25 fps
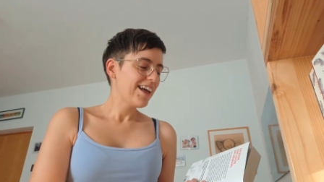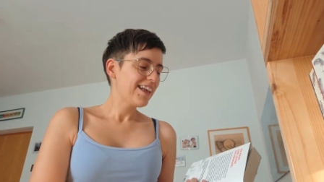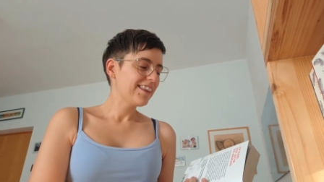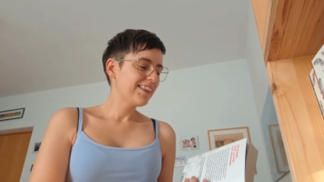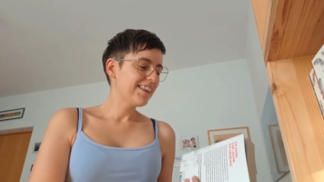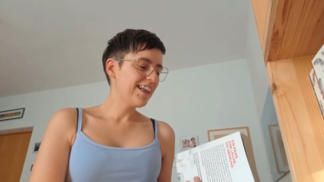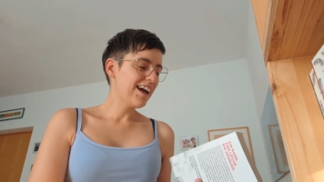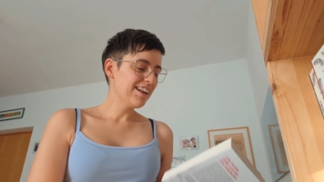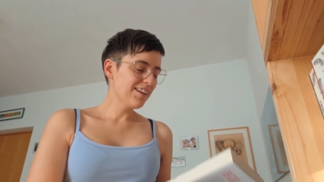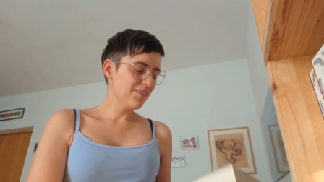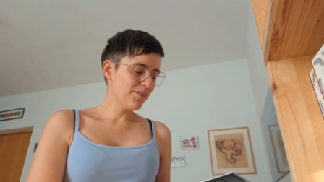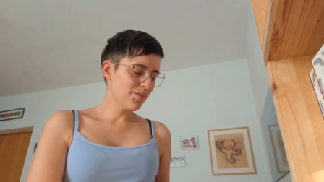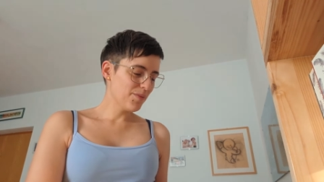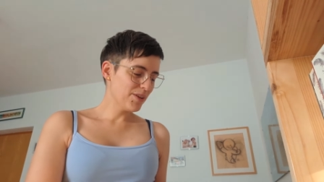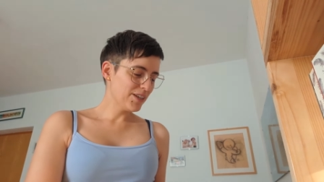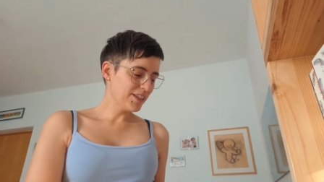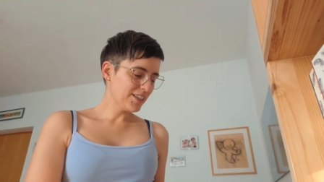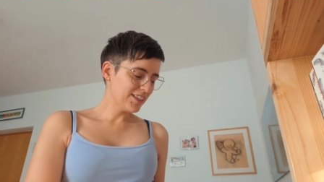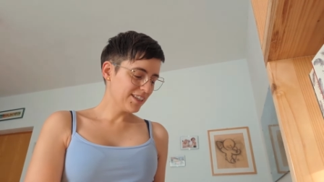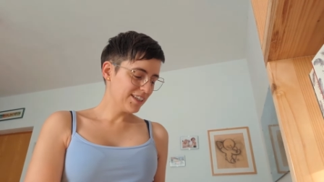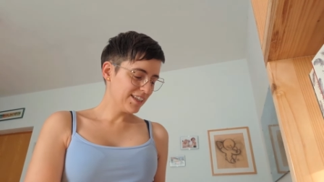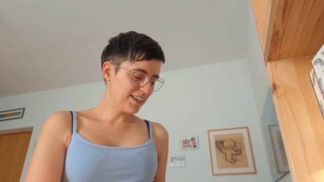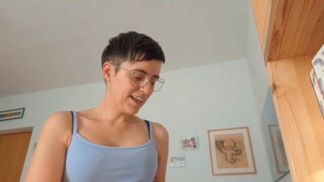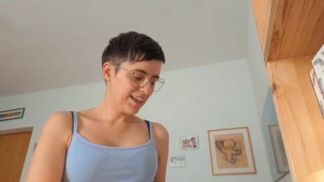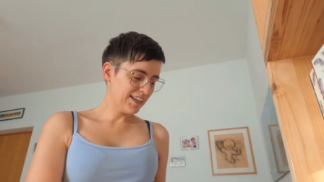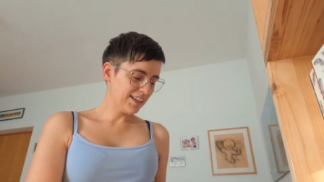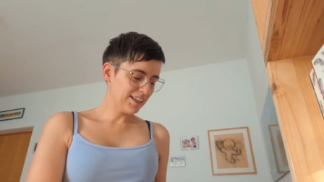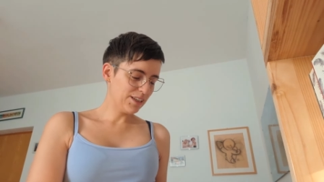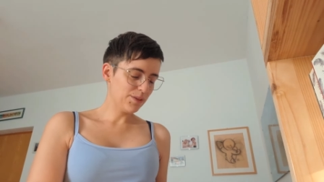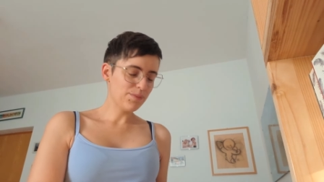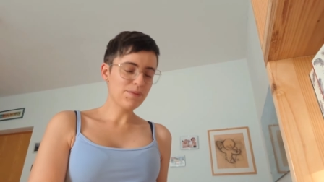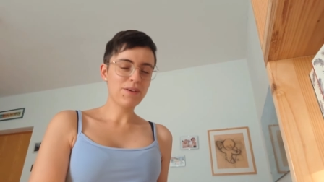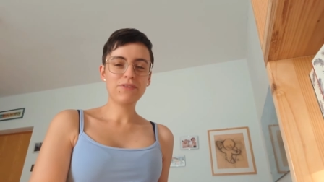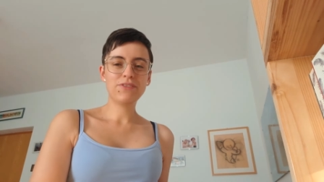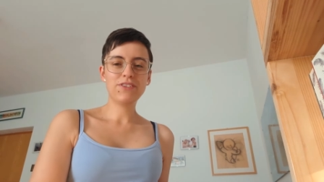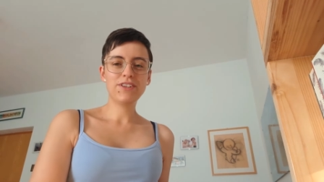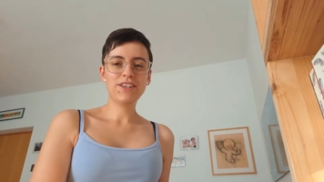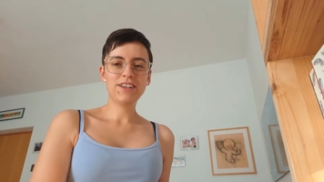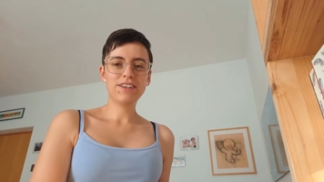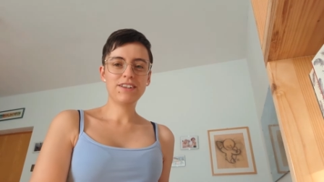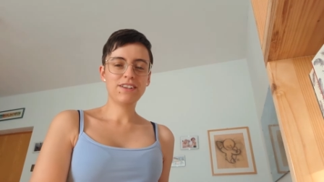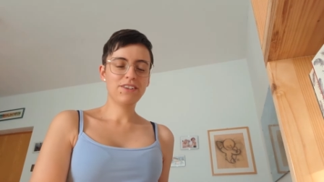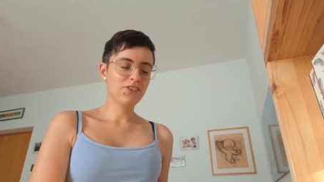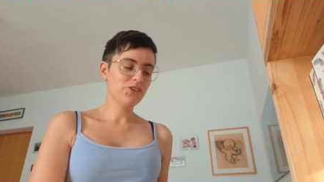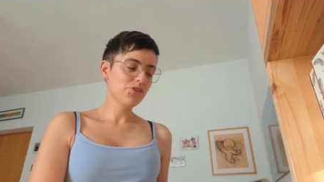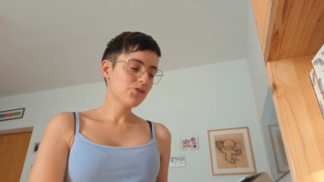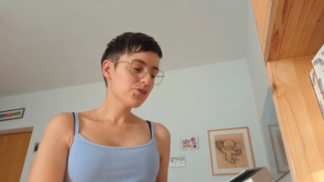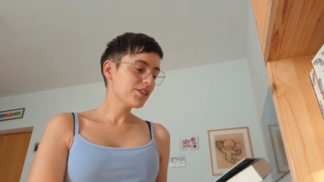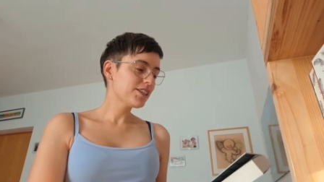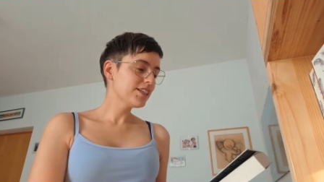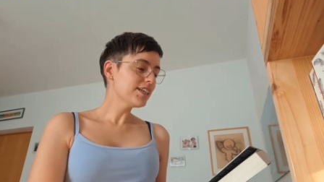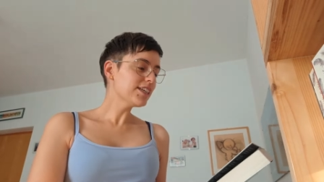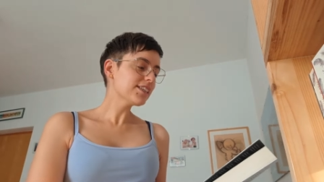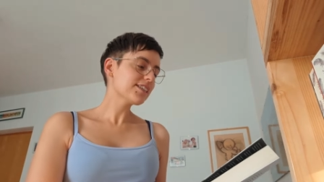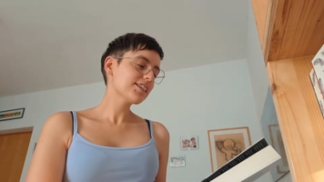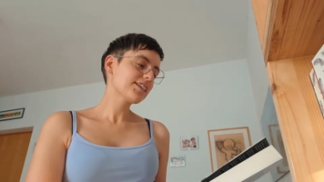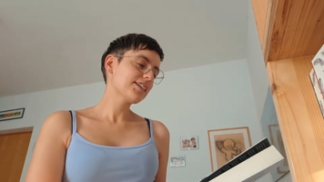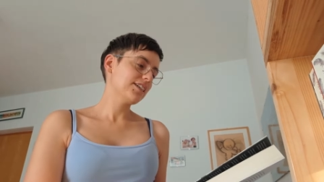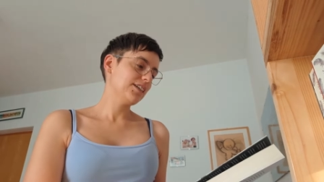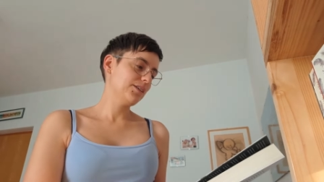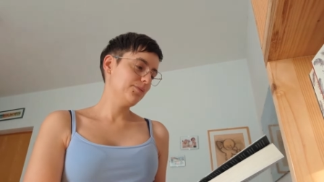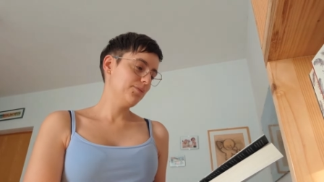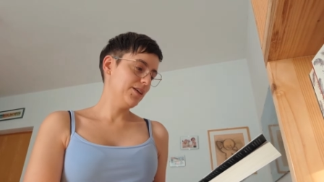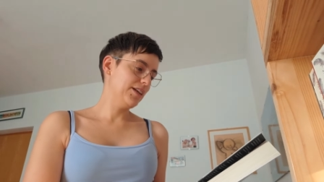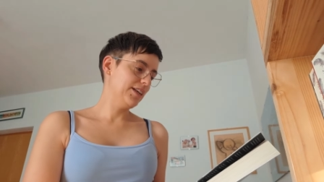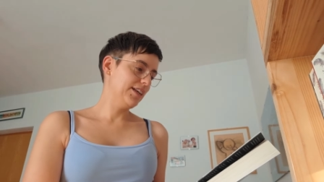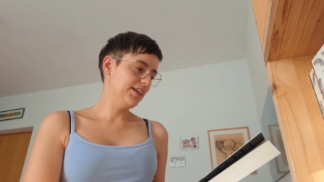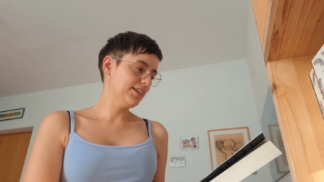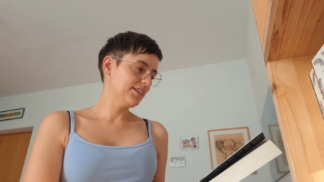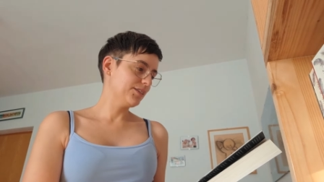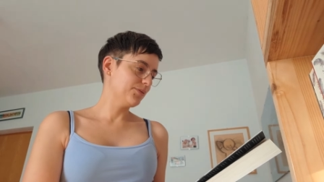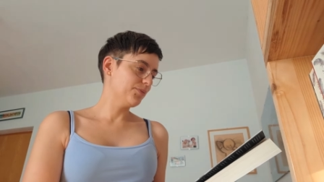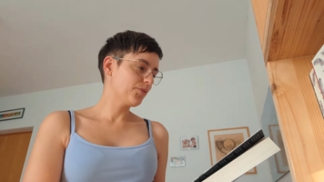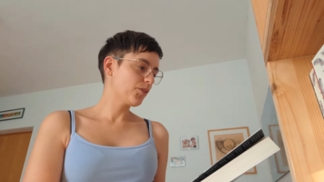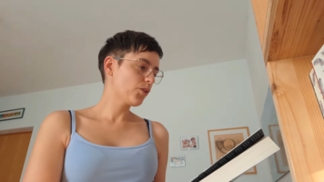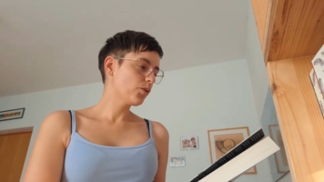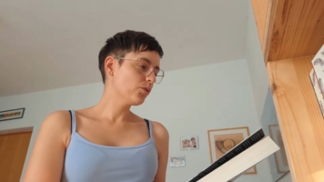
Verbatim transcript: Dann möchte ich endlich mal wieder einen Justizkrimi lesen.